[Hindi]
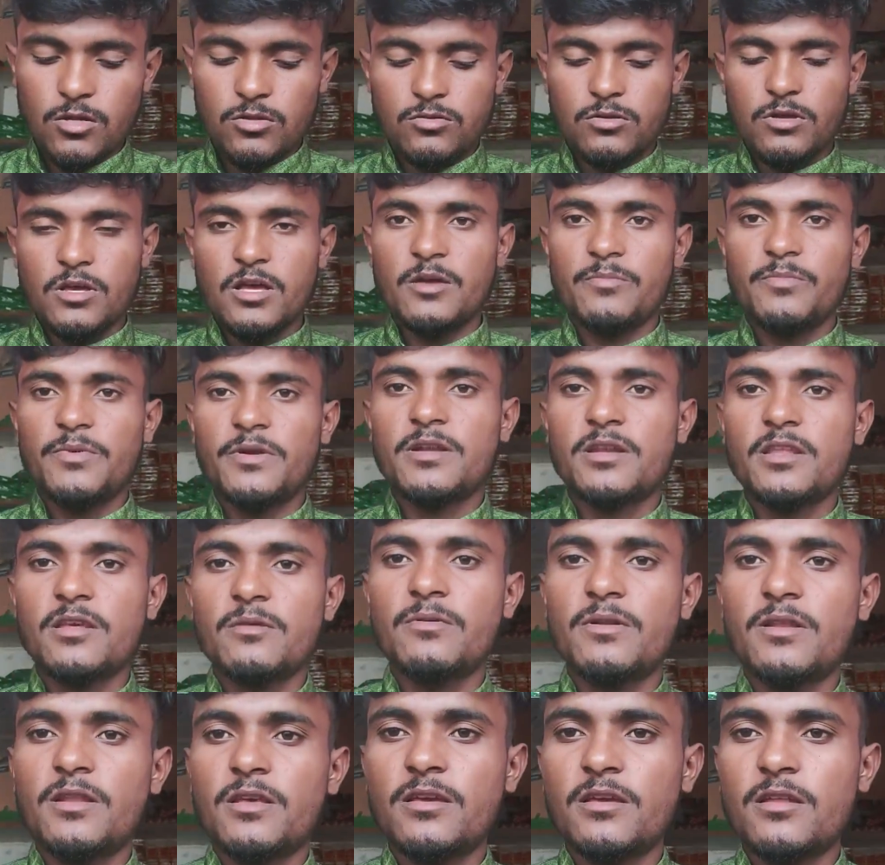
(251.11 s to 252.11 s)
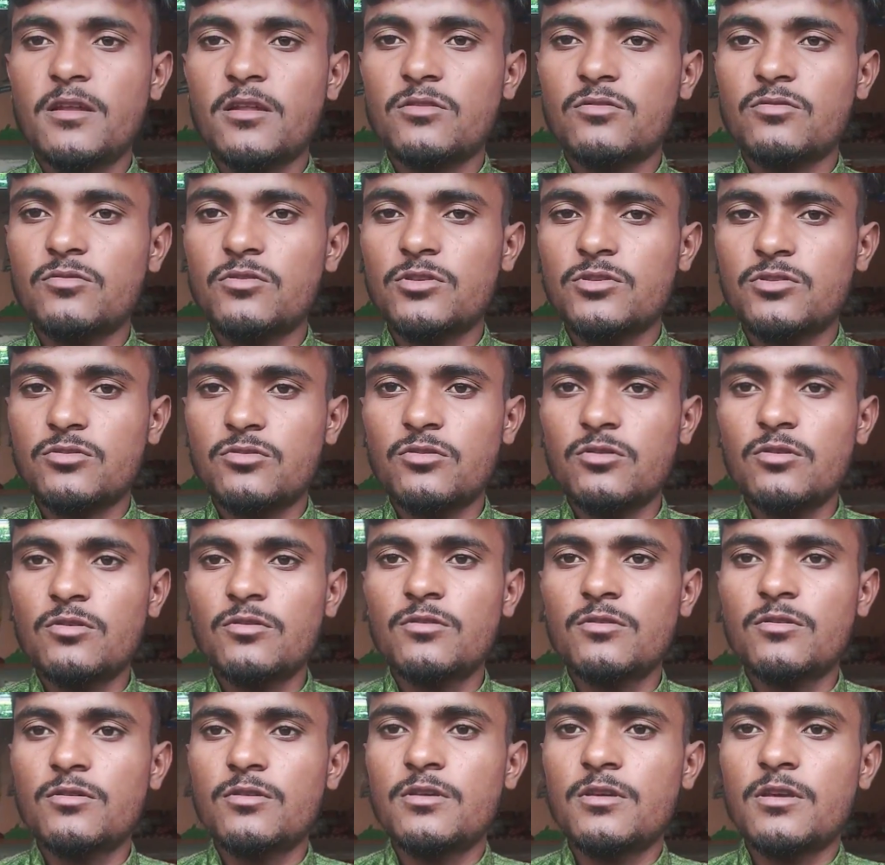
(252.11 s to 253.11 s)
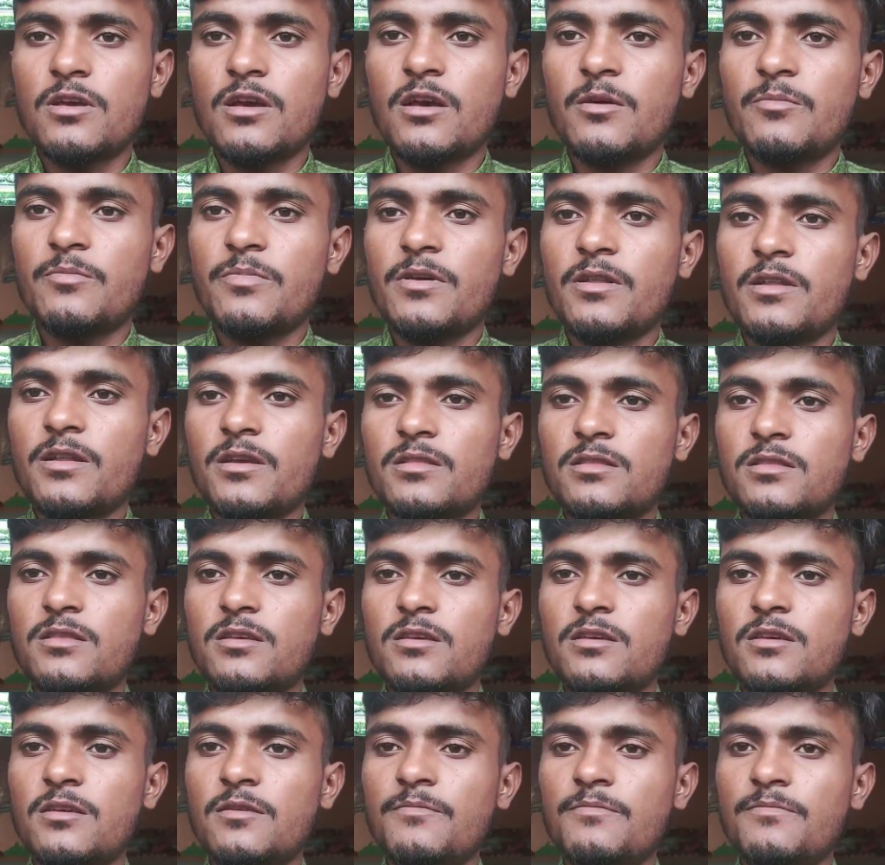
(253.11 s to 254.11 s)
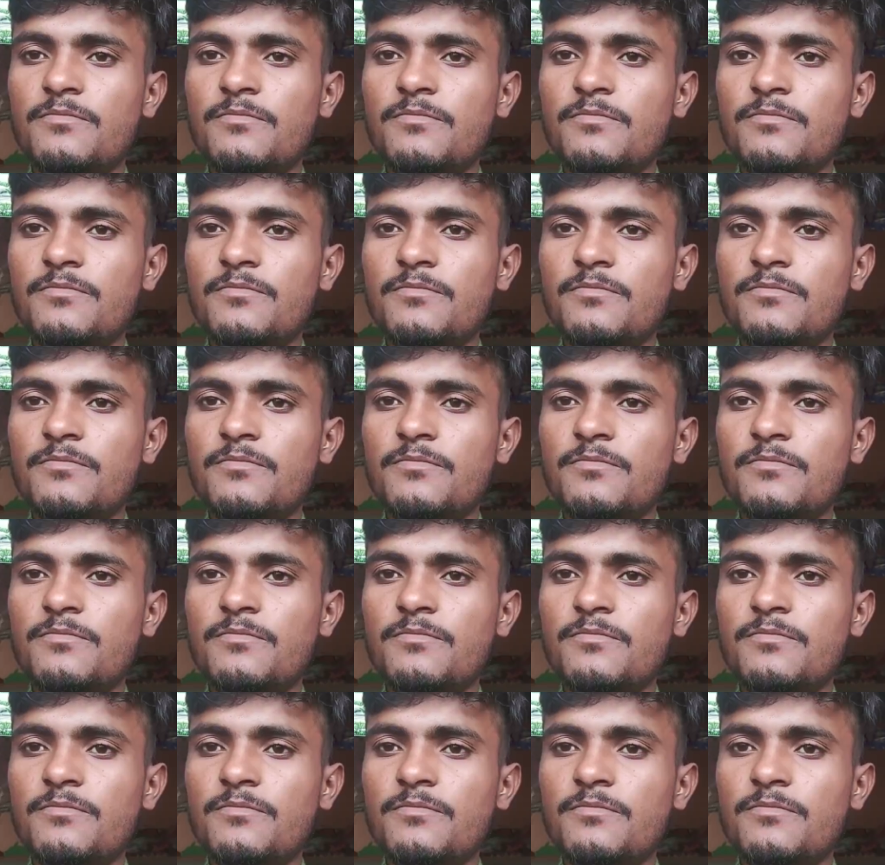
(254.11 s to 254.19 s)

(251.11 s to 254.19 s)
तो यहाँ पे टेबल नहीं है ना तो इसको यहाँ पे रखते हैं